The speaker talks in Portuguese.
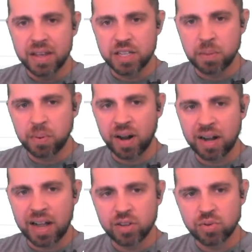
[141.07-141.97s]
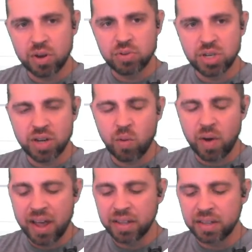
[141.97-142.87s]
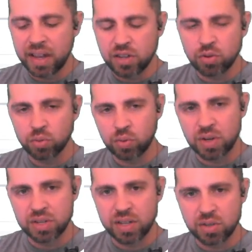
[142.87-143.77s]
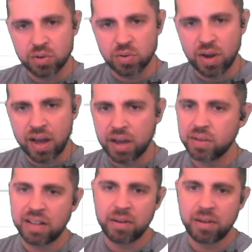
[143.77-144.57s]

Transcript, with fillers: E se por acaso eu tinha um RT de um tweet desse usuário,